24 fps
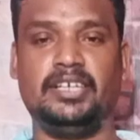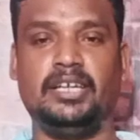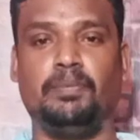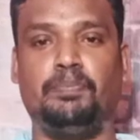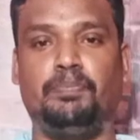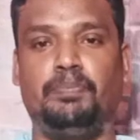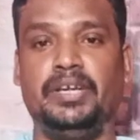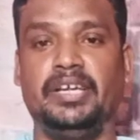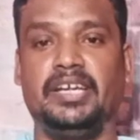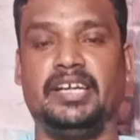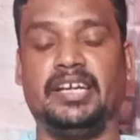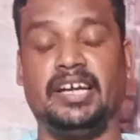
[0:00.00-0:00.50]

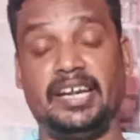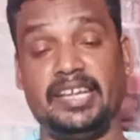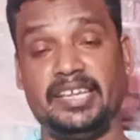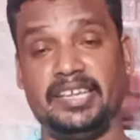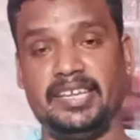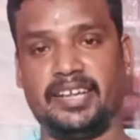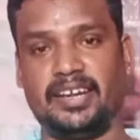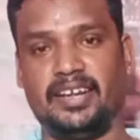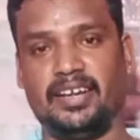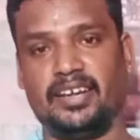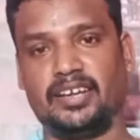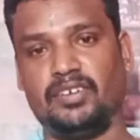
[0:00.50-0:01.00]
டப்பிங்
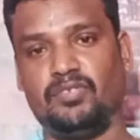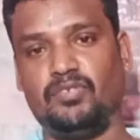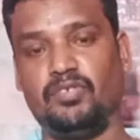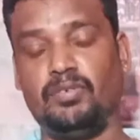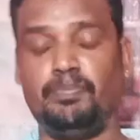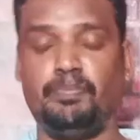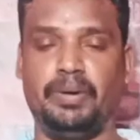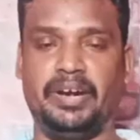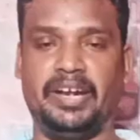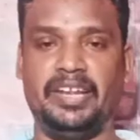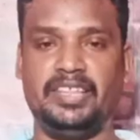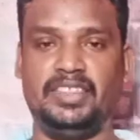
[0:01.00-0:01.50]
கலைஞராகவும்
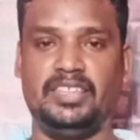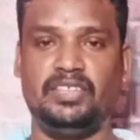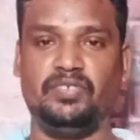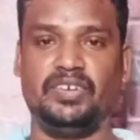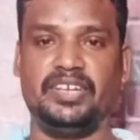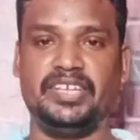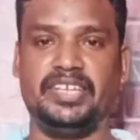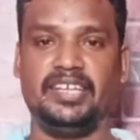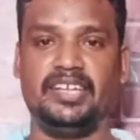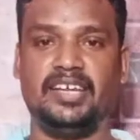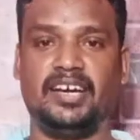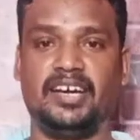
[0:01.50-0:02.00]
பயணித்து
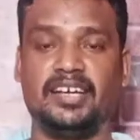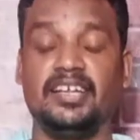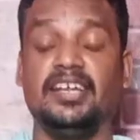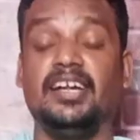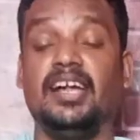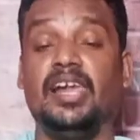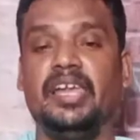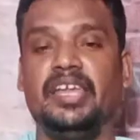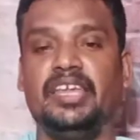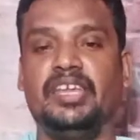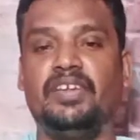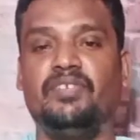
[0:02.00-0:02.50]
வருகிறார்
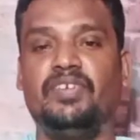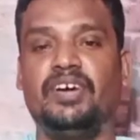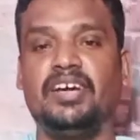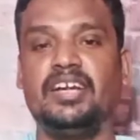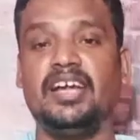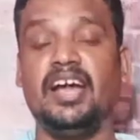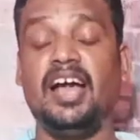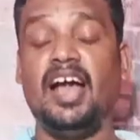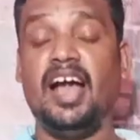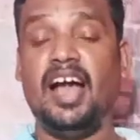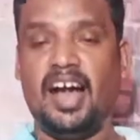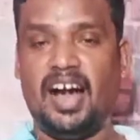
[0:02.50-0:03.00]
இவர்
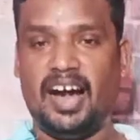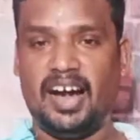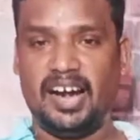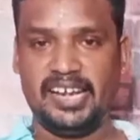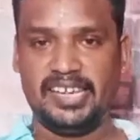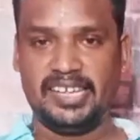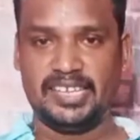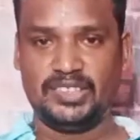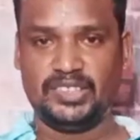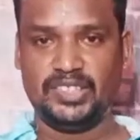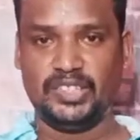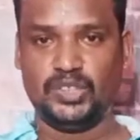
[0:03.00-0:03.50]

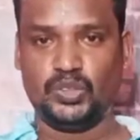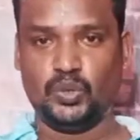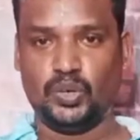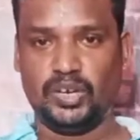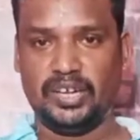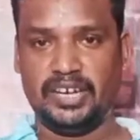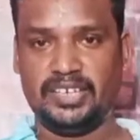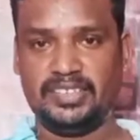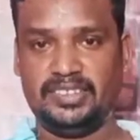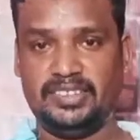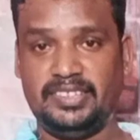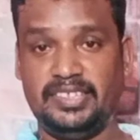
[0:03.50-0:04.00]
ஆயிரத்தி
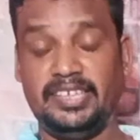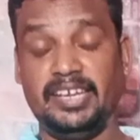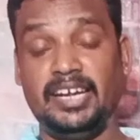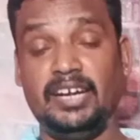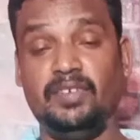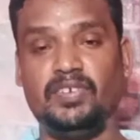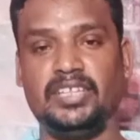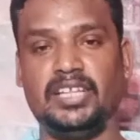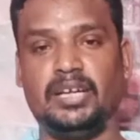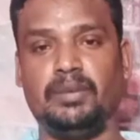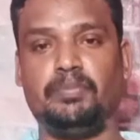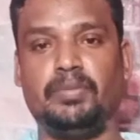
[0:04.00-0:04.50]
தொள்ளாயிரத்தி
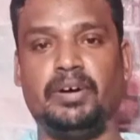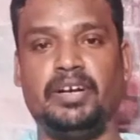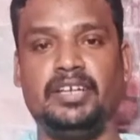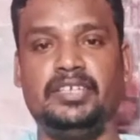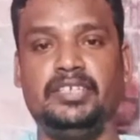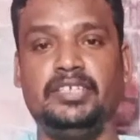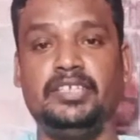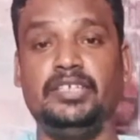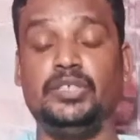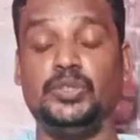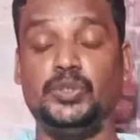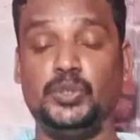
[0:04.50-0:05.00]
எழுபதாம் ஆண்டு
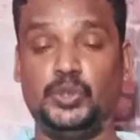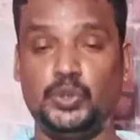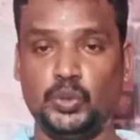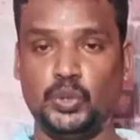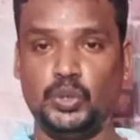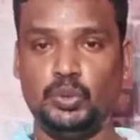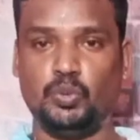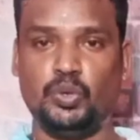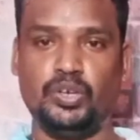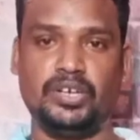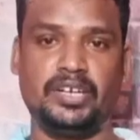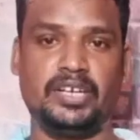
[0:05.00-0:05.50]
ஜூன்
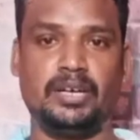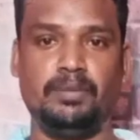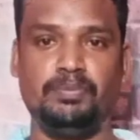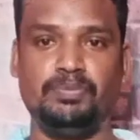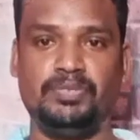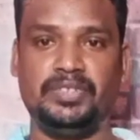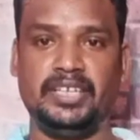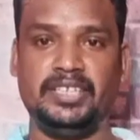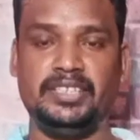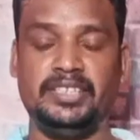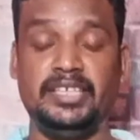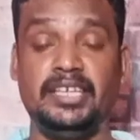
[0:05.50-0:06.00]
ஒன்றாம்
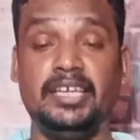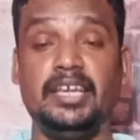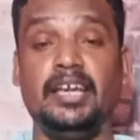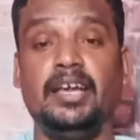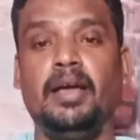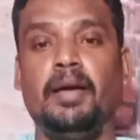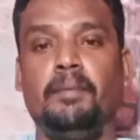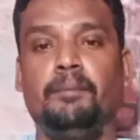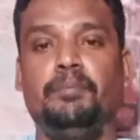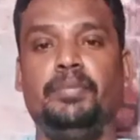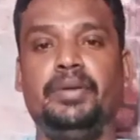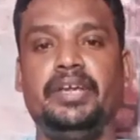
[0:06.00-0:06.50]
தேதி
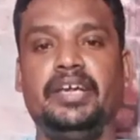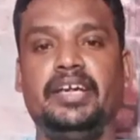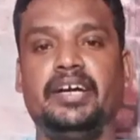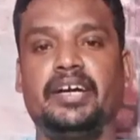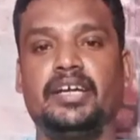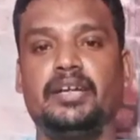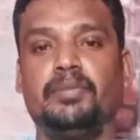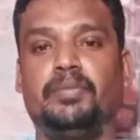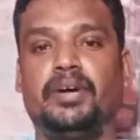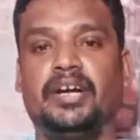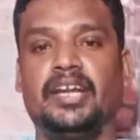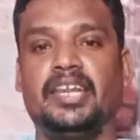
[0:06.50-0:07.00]
பீகார்
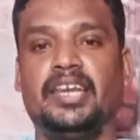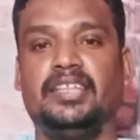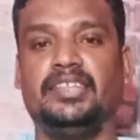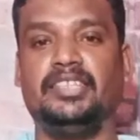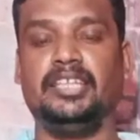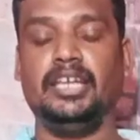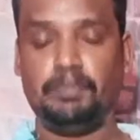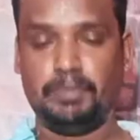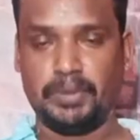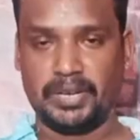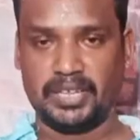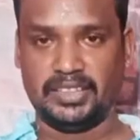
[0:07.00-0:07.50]

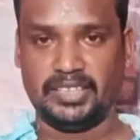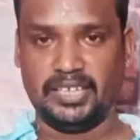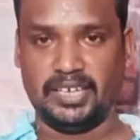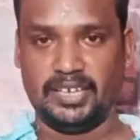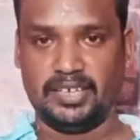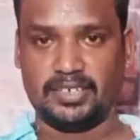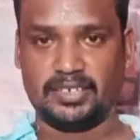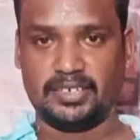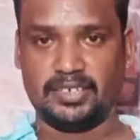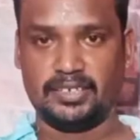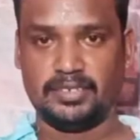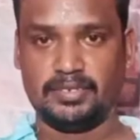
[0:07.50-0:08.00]
மாநிலத்தில்
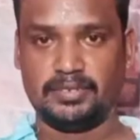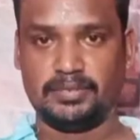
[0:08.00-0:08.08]
பிறந்தார்